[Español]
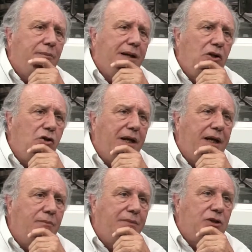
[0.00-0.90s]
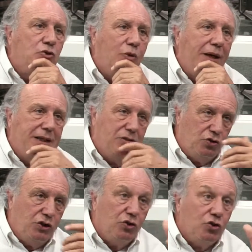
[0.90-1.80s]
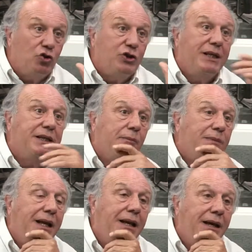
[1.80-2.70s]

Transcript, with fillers: mil dólares mensuales, 280 mil